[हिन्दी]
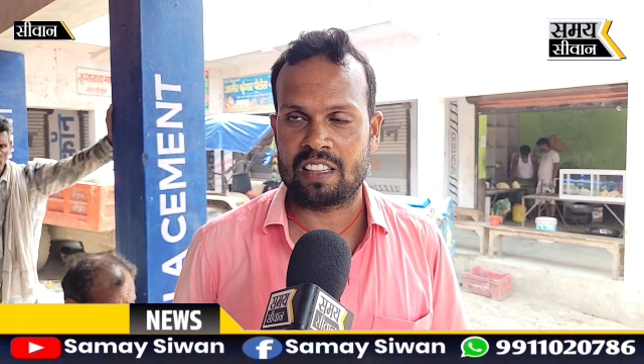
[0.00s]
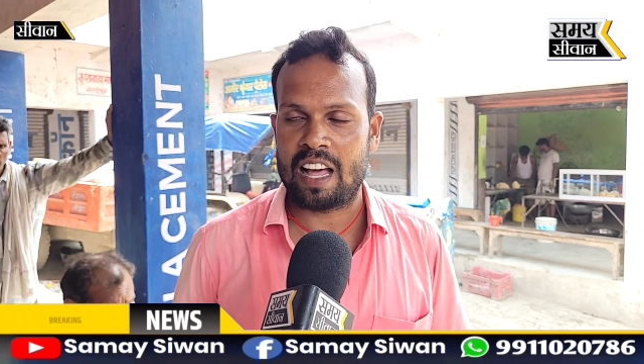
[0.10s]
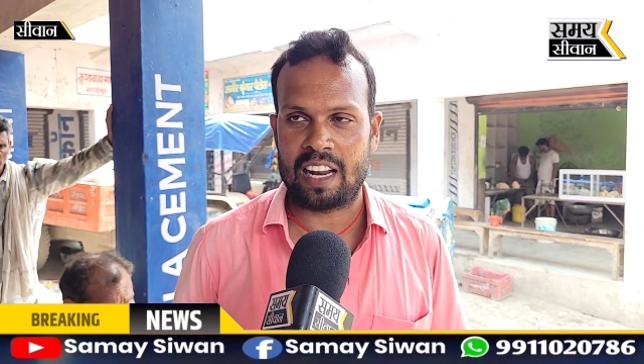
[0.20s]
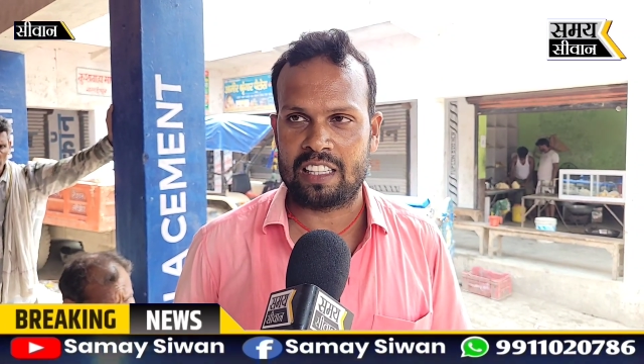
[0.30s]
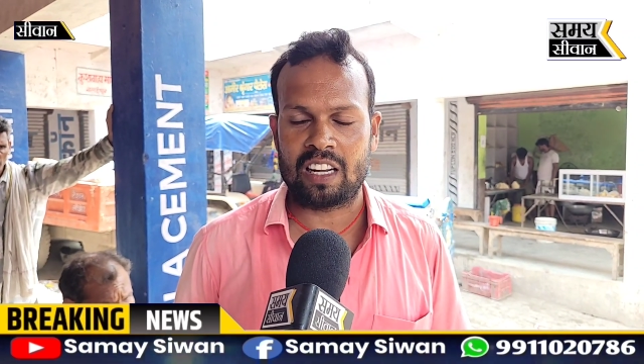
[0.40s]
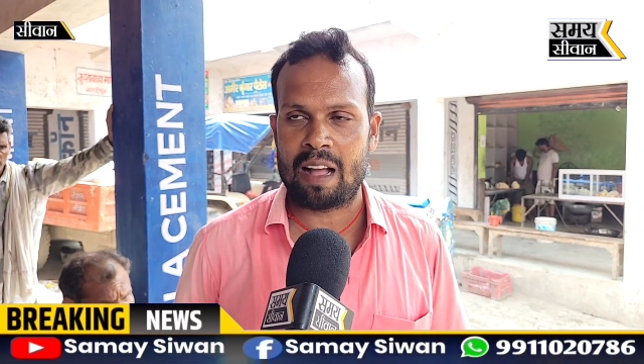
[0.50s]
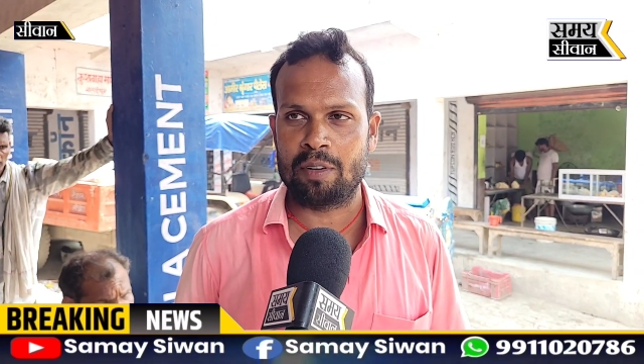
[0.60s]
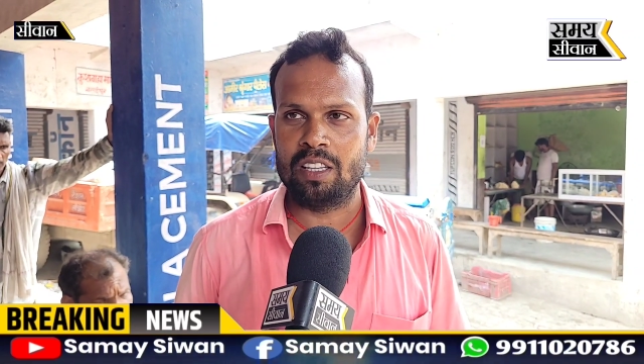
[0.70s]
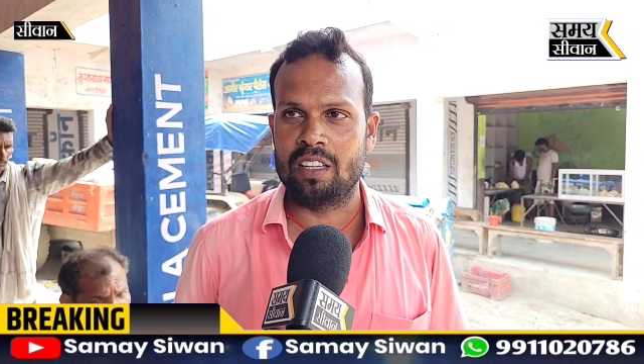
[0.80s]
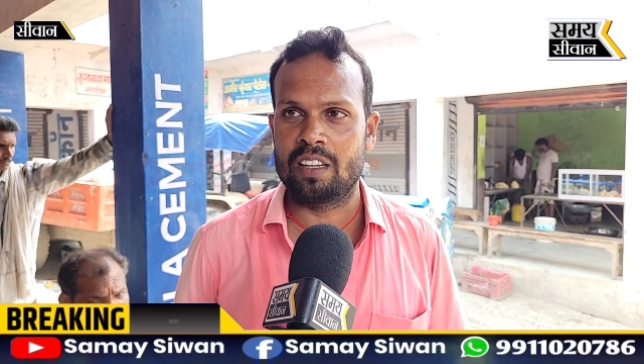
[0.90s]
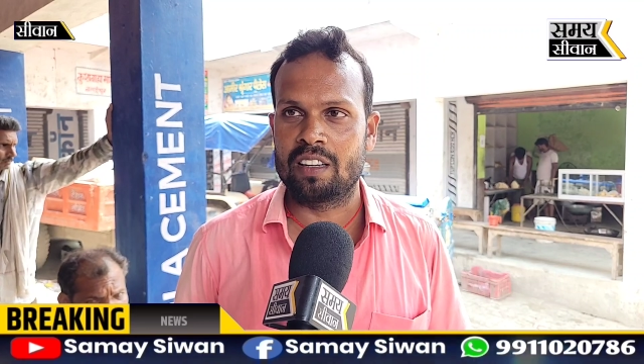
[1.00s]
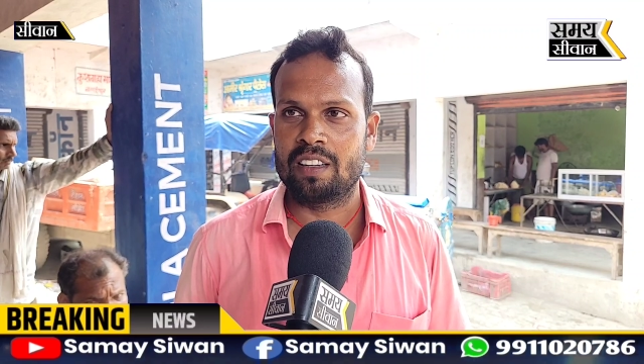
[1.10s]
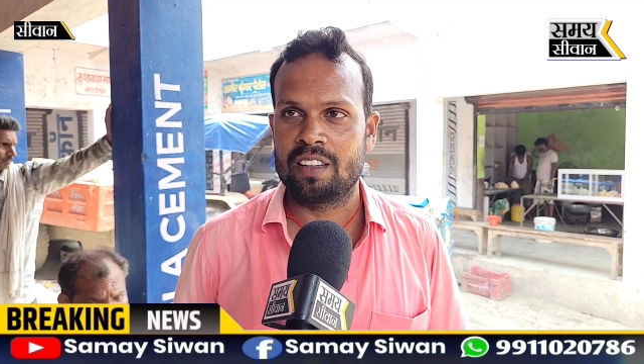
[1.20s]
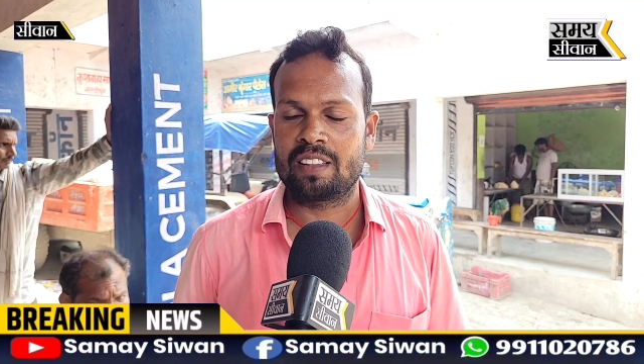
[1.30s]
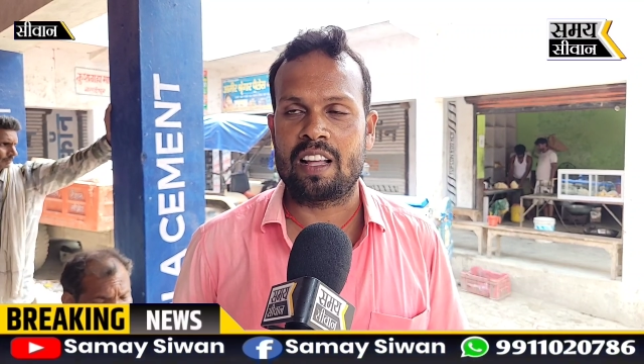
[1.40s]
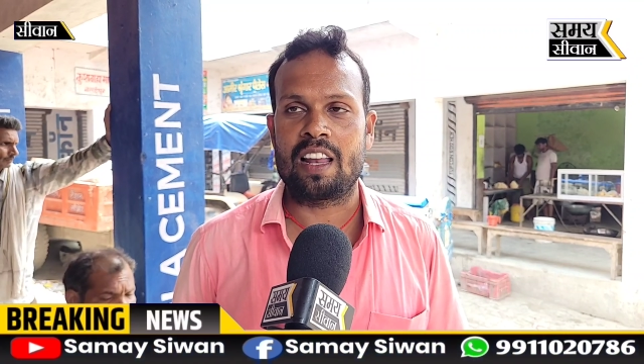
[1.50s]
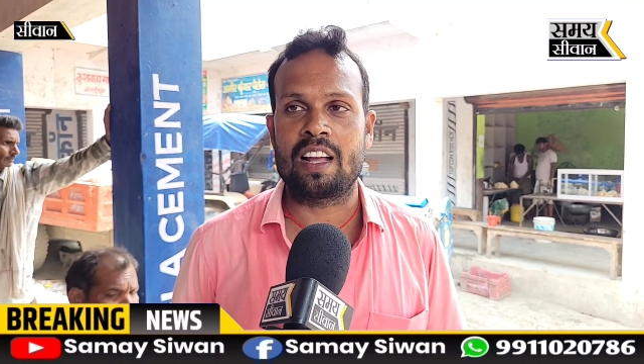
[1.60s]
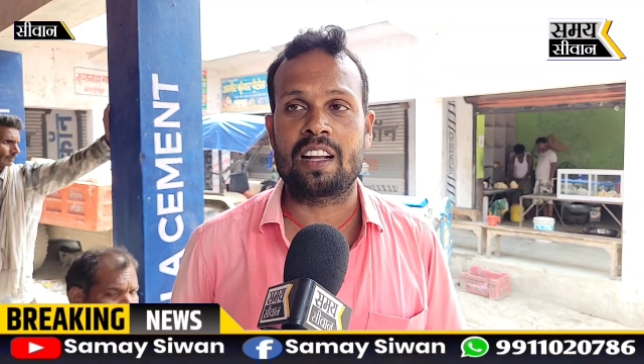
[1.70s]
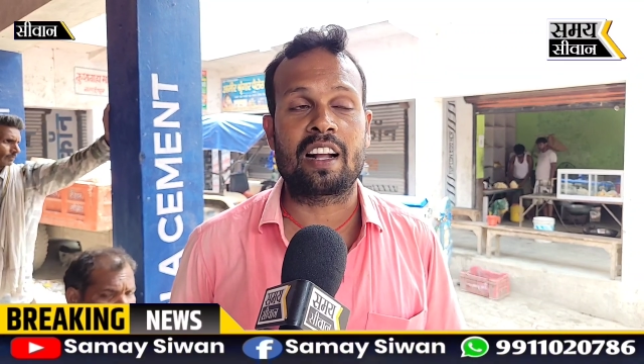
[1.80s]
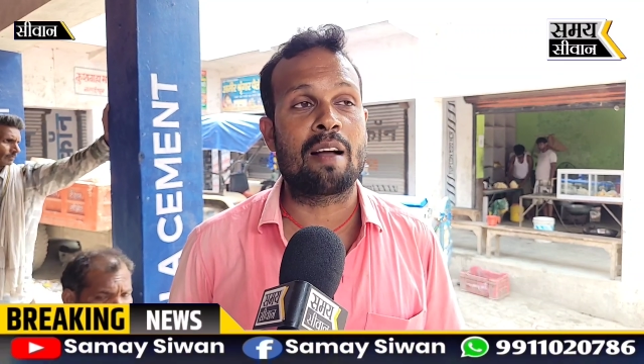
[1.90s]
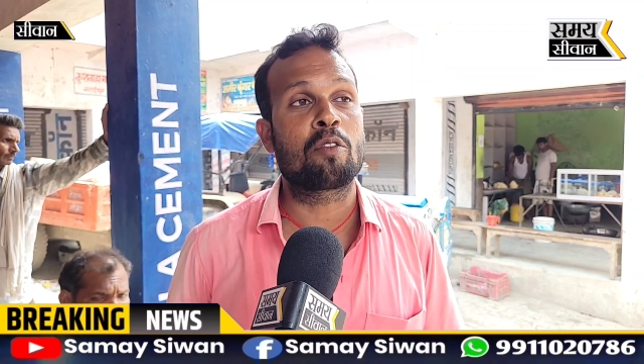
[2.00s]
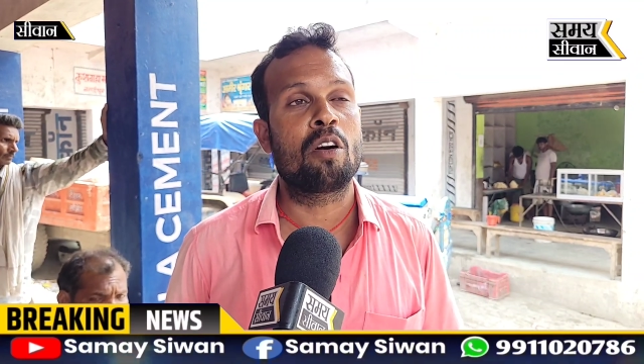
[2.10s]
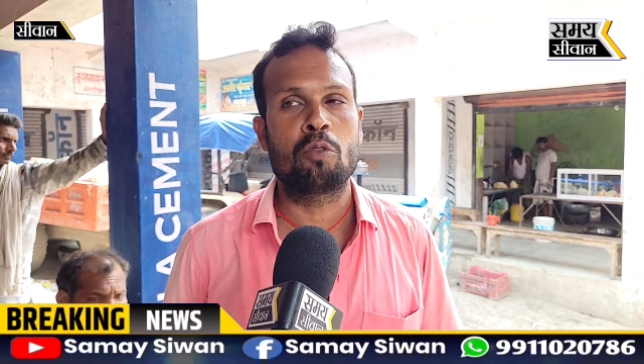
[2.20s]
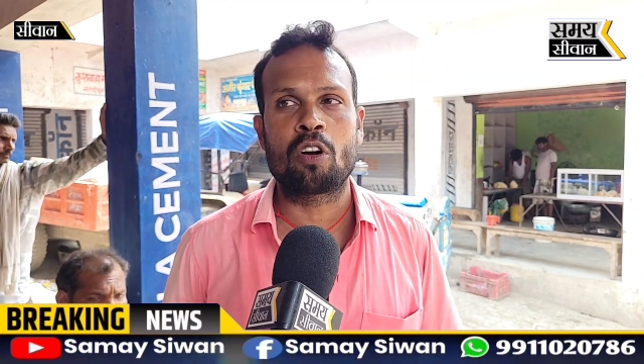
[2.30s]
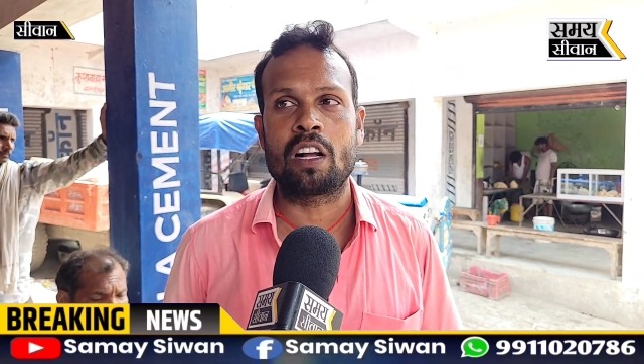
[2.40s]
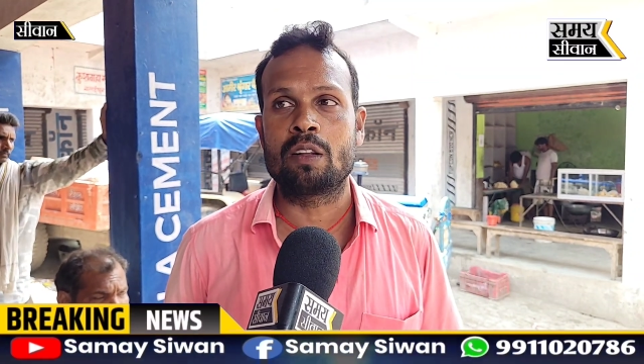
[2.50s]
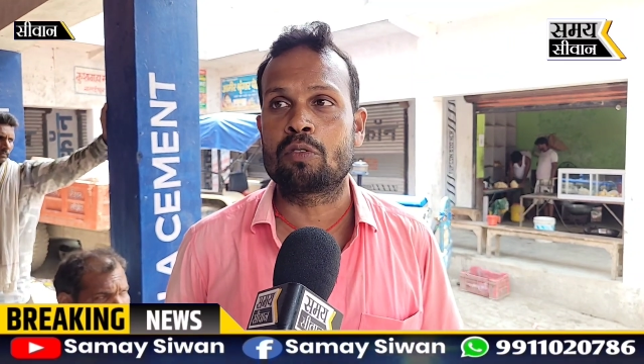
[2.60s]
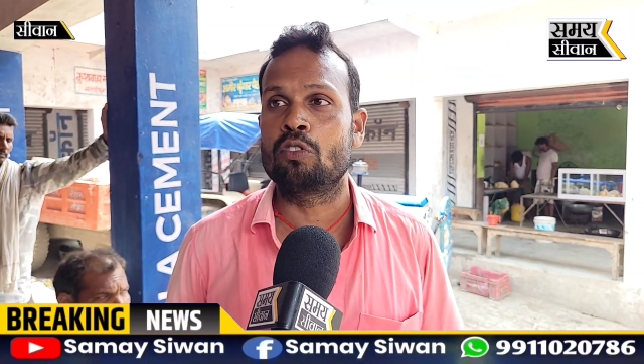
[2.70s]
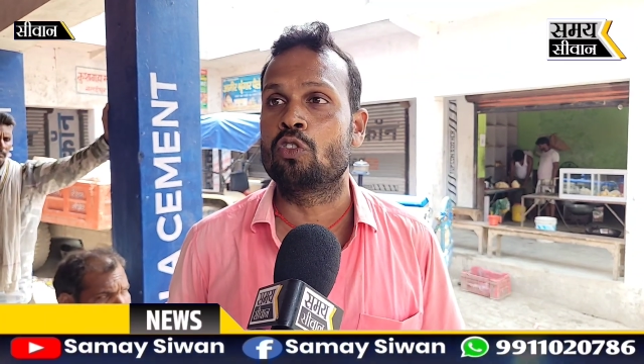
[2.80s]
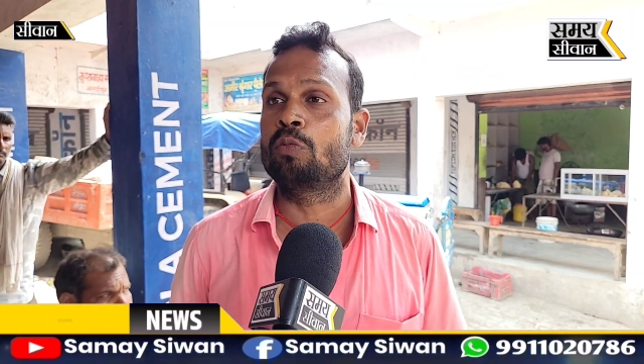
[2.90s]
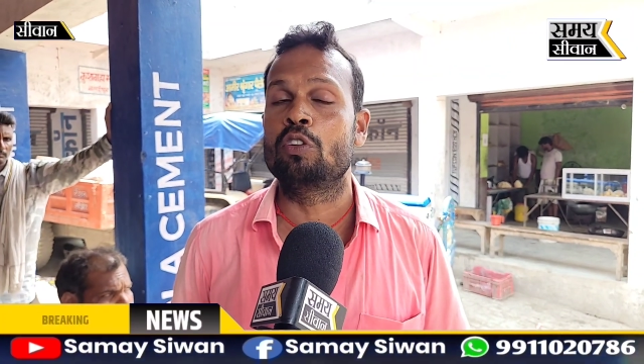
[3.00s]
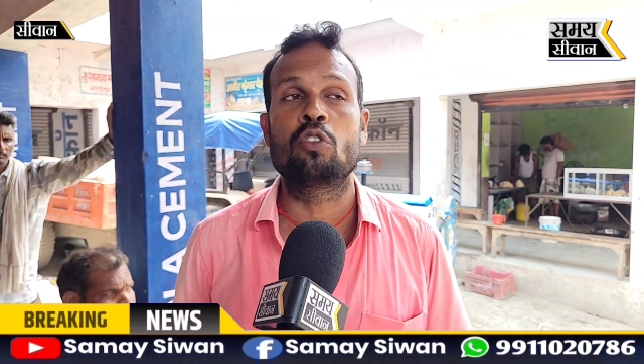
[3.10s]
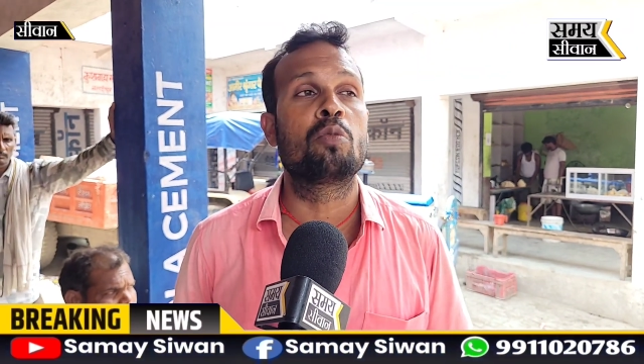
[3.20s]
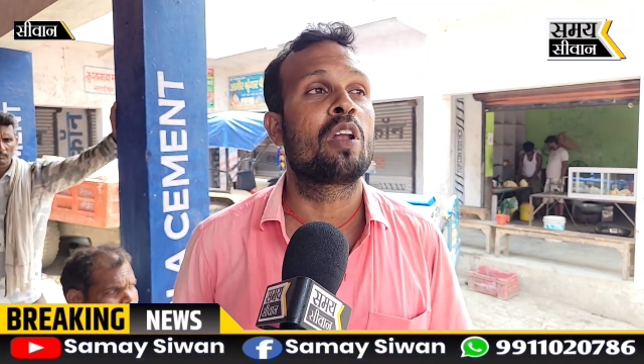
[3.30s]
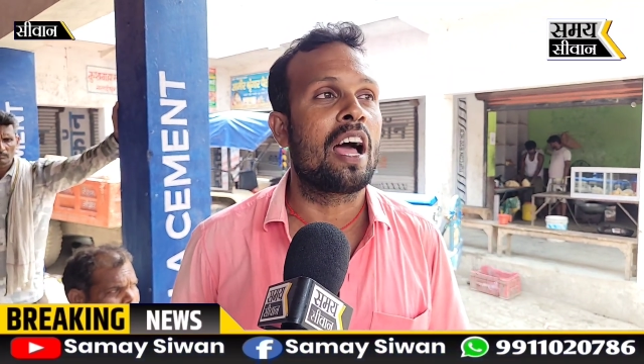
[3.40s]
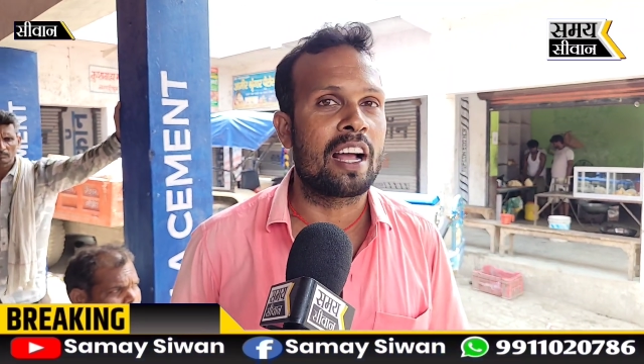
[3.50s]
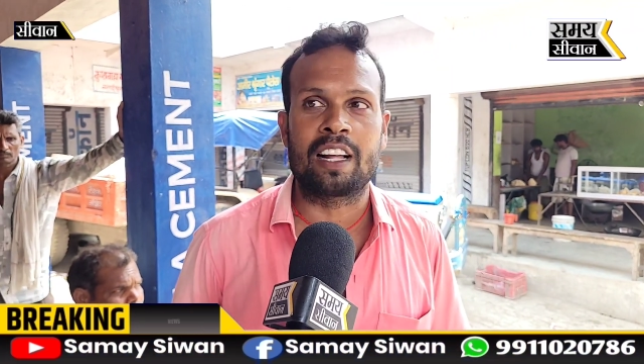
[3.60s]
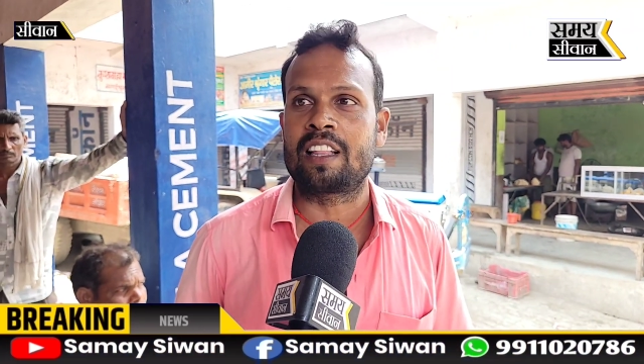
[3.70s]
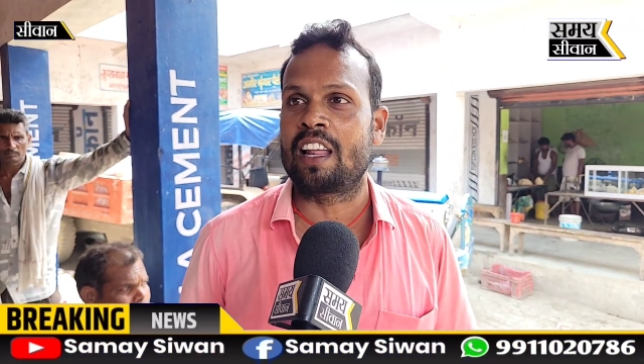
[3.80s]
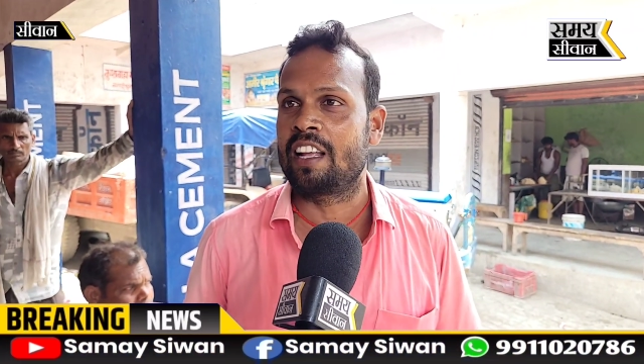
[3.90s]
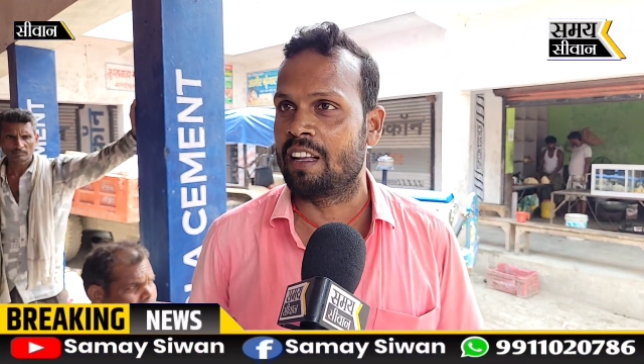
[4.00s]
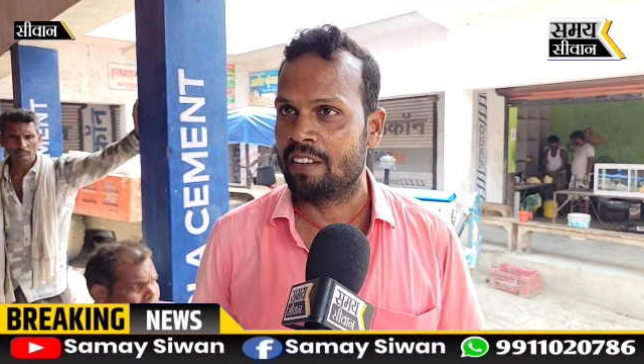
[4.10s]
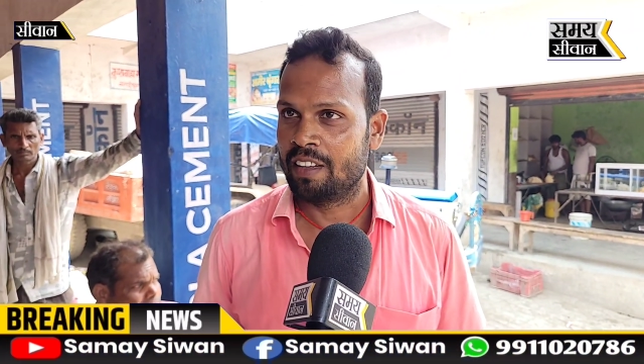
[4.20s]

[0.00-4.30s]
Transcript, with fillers: थाना का तो काम नहीं है थाना का काम कब होगा जब सी ओ बी बुलाएगा थाना